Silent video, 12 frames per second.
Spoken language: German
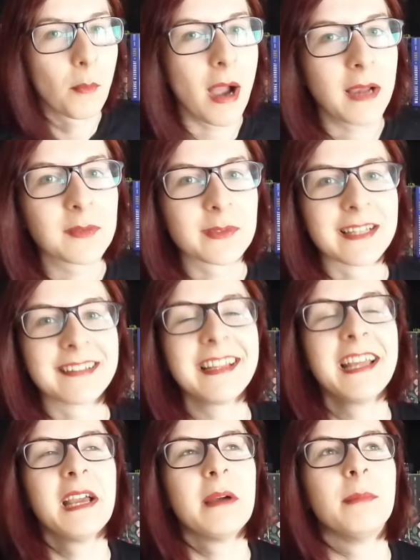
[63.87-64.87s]
magst du das?
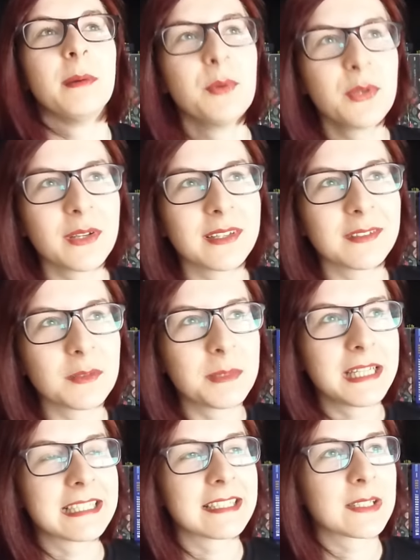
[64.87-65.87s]
Bei Büchern und
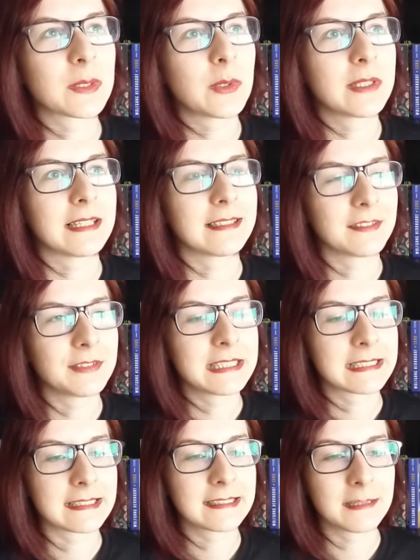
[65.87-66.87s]
mir ist es so, dass ich finde,
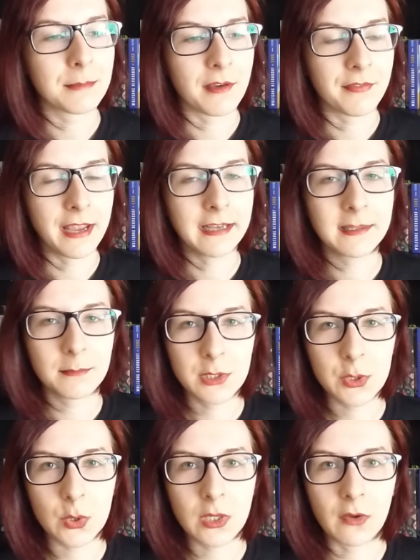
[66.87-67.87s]
es ist die perfekte
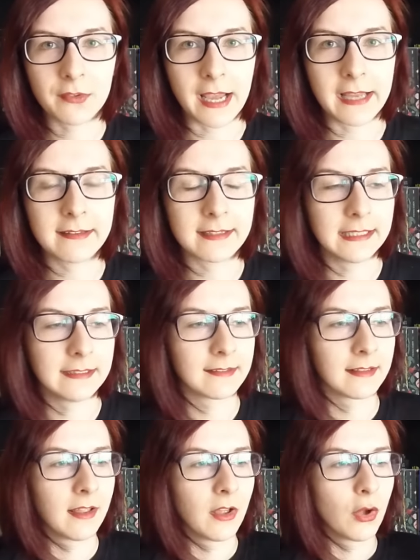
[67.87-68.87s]
Mischung aus
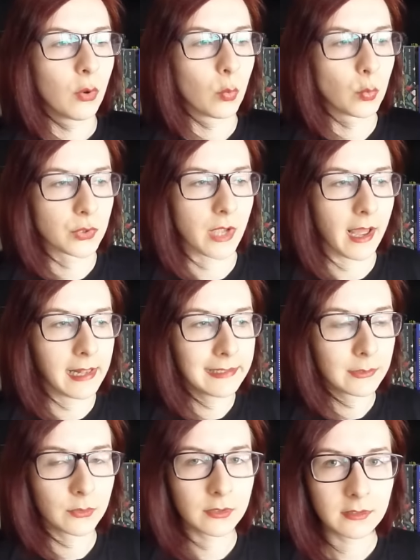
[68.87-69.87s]
einerseits
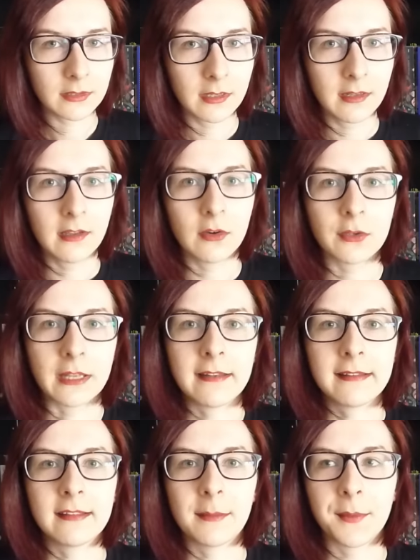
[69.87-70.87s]
Unterhaltung und
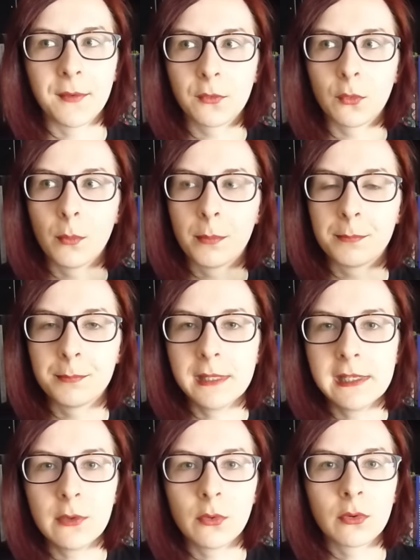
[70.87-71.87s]
andererseits aber auch so
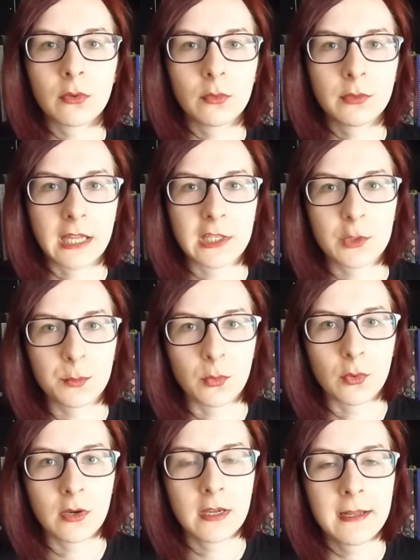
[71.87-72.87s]
Bildung und
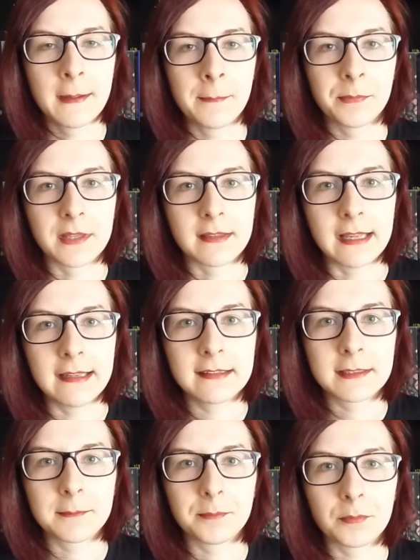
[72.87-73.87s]
Anspruch. Das heißt,
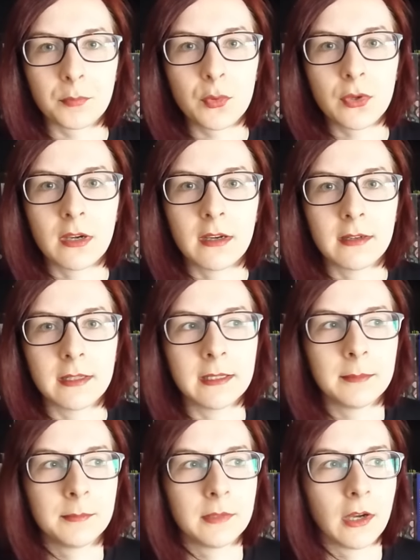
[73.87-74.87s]
Bücher
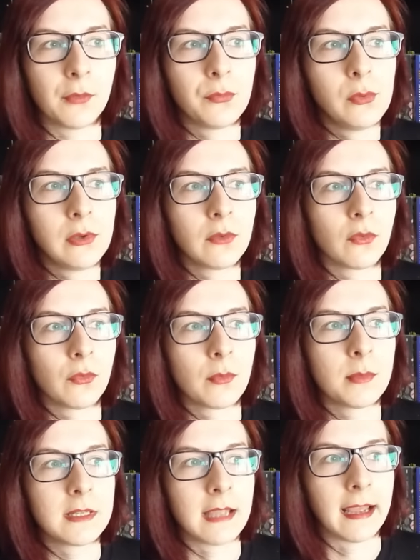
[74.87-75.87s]
ähm, erfüllen so für
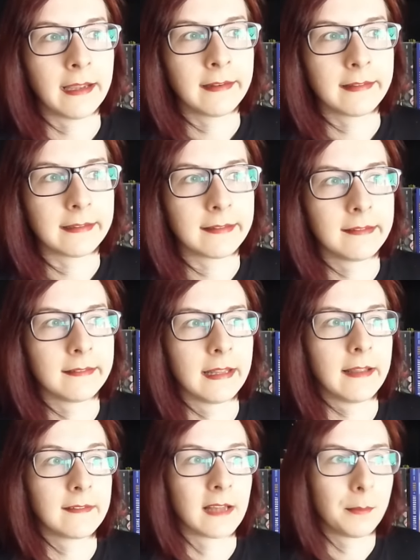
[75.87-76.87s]
mich einerseits diesen
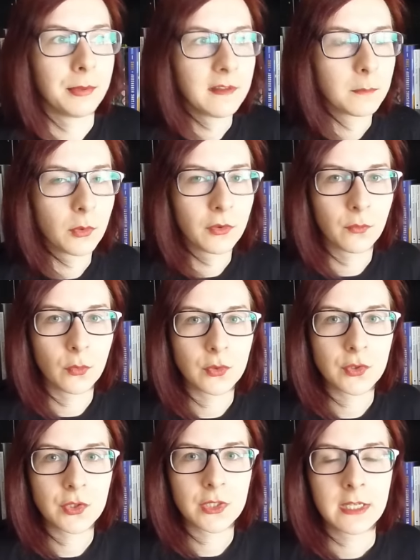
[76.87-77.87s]

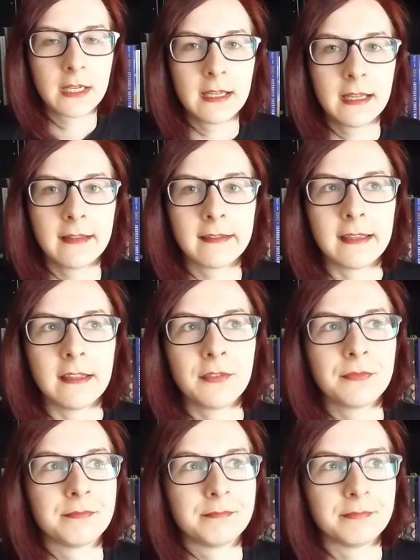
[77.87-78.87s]
Eskapismuswunsch, sie
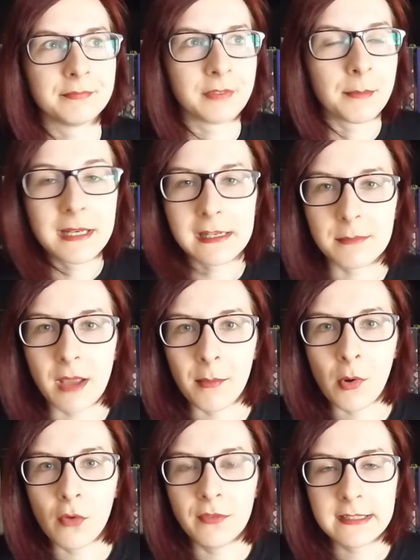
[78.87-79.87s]
vermitteln mir aber
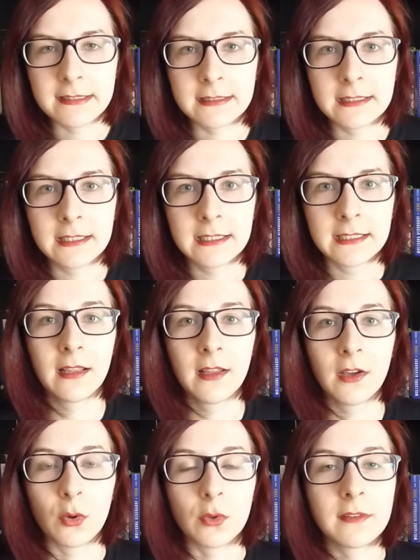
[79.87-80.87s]
auch Wissen,
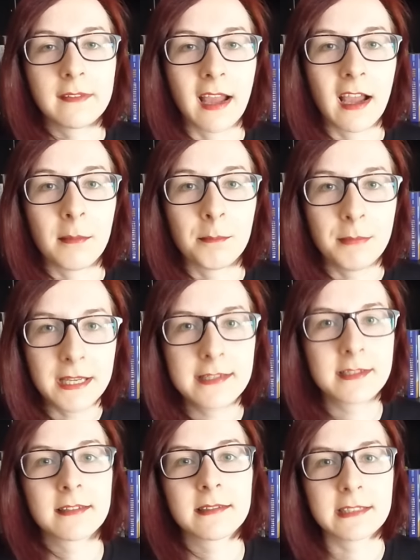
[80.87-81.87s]
und sie haben
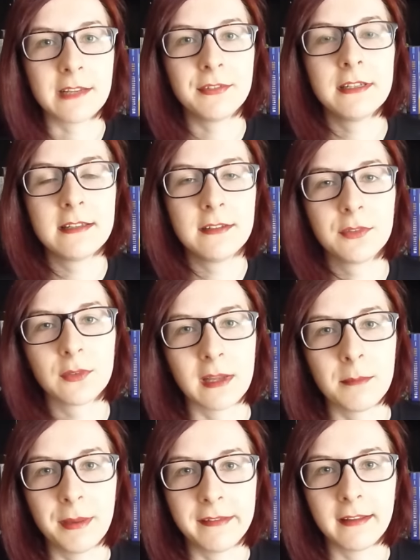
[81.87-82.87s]
mich definitiv zu
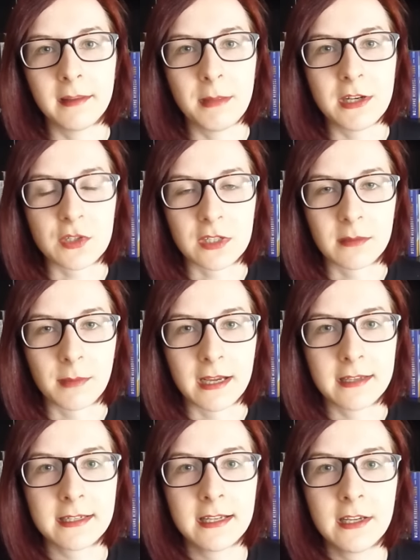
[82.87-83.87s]
einem besseren Menschen
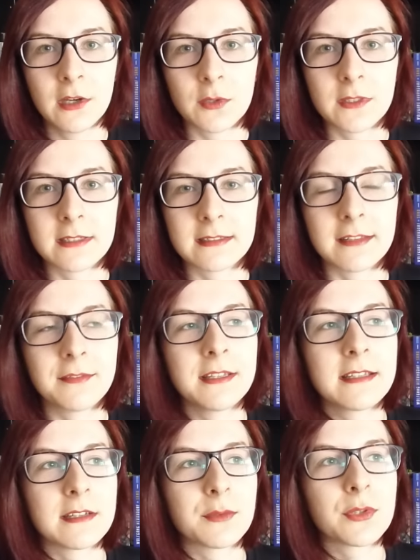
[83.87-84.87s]
gemacht. Und das finde
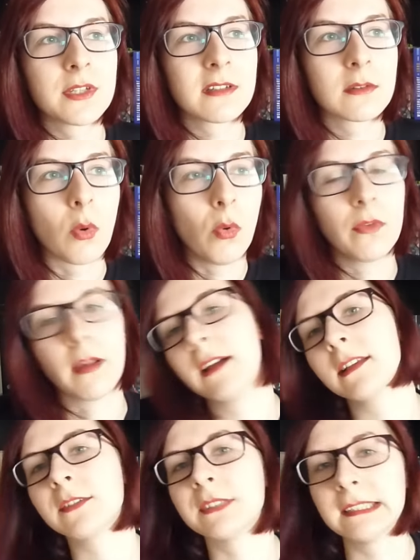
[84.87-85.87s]
ich natürlich
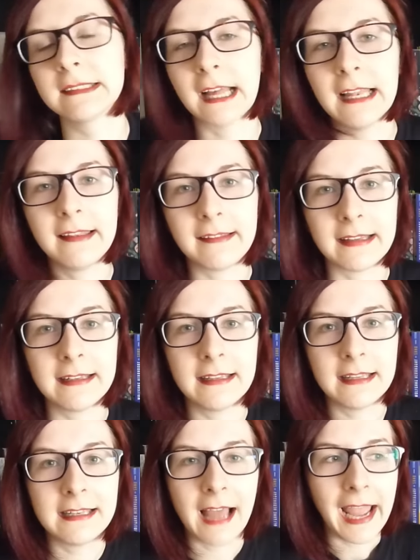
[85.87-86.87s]
großartig, wenn das alles in,
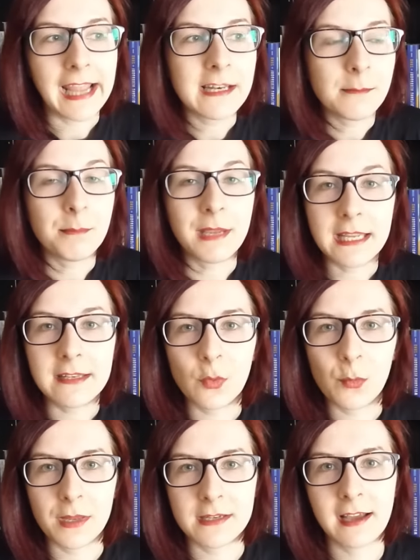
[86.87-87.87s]
in einem
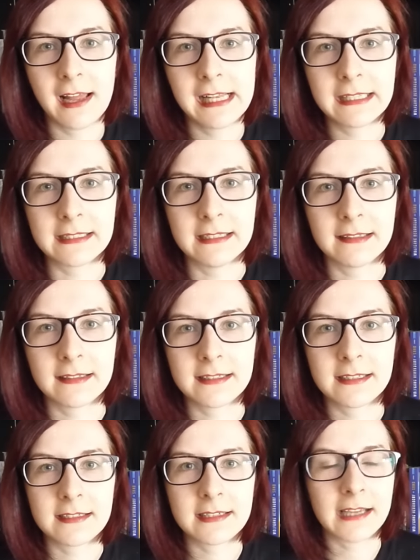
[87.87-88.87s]
Medium enthalten ist.
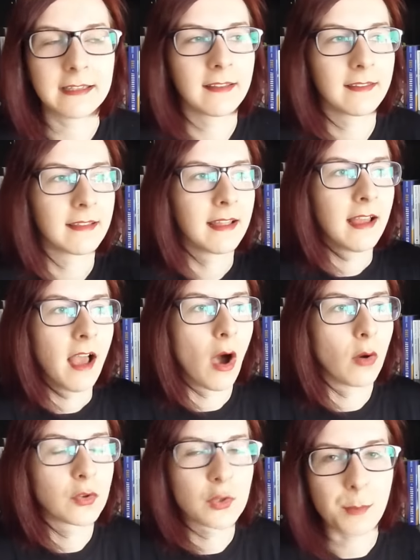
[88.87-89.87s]
Ich, ich kann das
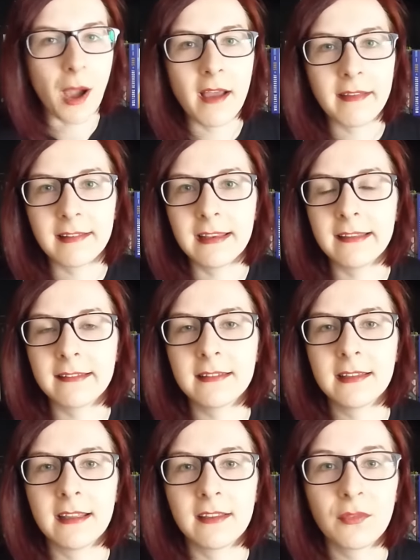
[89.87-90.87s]
aus Spaß
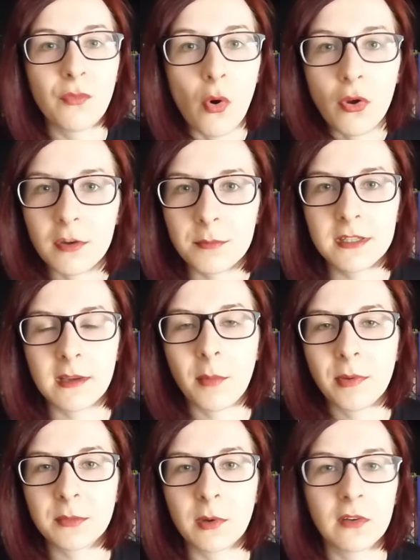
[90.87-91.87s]
lesen, es fordert mich aber
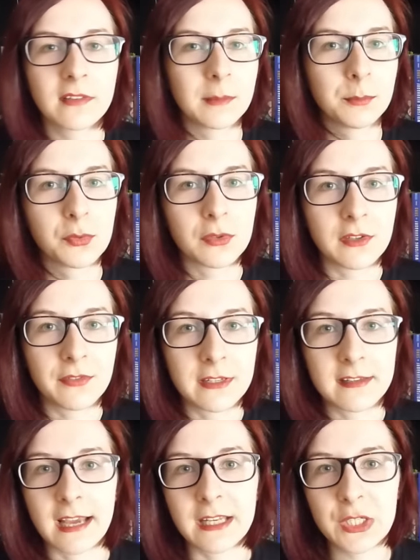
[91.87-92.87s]
manchmal auch. Es gibt Bücher, die finde
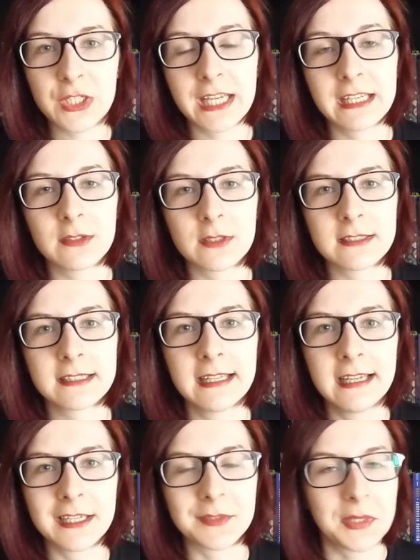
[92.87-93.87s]
ich anstrengend. Das
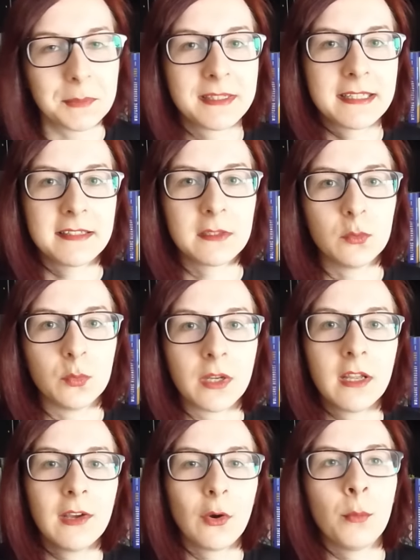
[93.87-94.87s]
gefällt mir sehr, sehr gut.
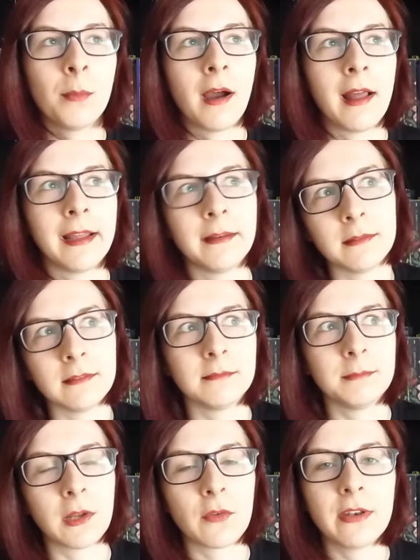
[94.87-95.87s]
Um mal ein
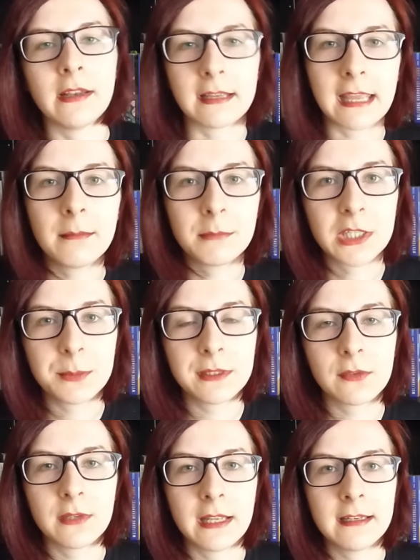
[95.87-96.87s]
mehr oder weniger Gegenbeispiel
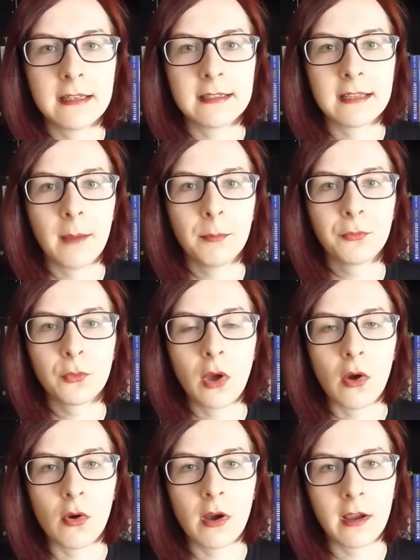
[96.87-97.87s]
zu nennen, ich habe
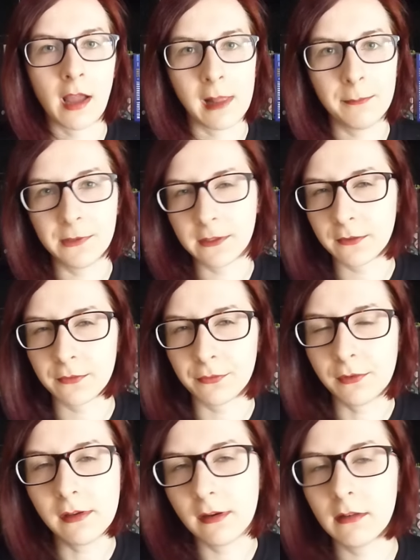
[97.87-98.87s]
früher auch halbwegs
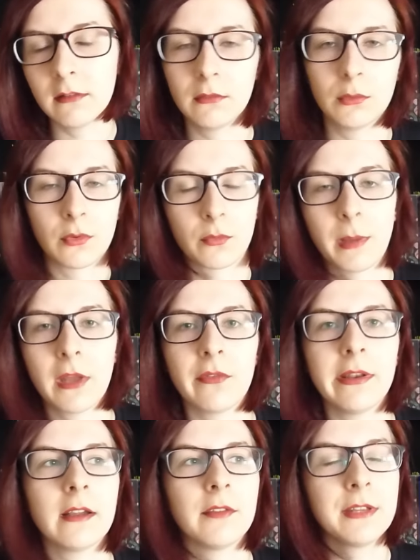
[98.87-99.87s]
viele oder mehr oder
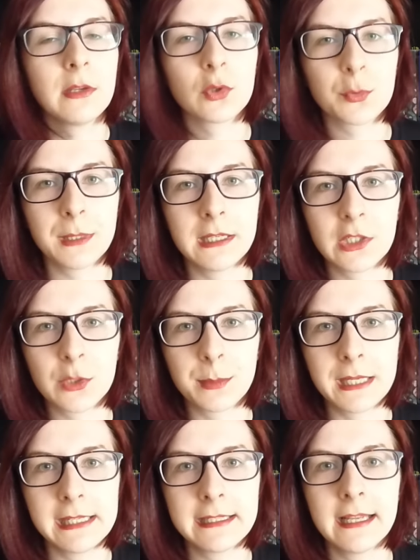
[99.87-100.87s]
weniger Videospiele
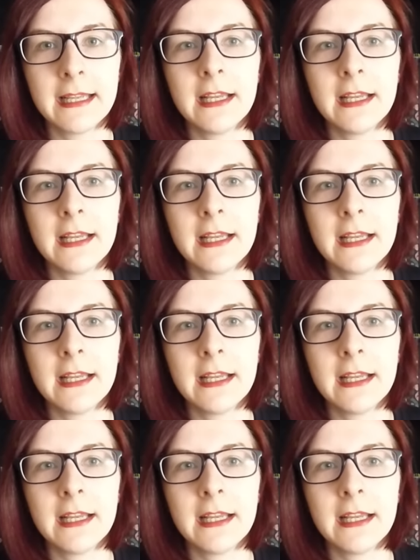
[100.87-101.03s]
gespielt.